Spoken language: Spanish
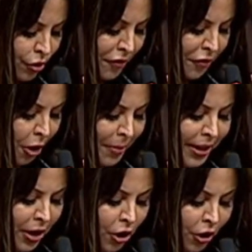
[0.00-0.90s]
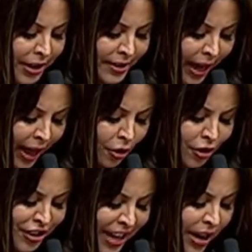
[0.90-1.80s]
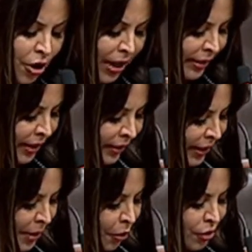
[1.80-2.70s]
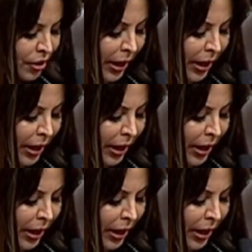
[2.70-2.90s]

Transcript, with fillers: su informe ideologizado lleno de adjetivos